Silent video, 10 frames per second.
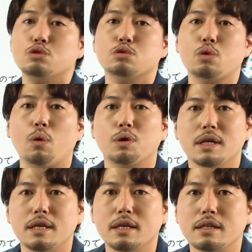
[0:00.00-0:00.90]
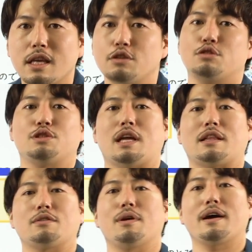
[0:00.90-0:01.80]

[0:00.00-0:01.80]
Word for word: う通りっていう風になってくるわ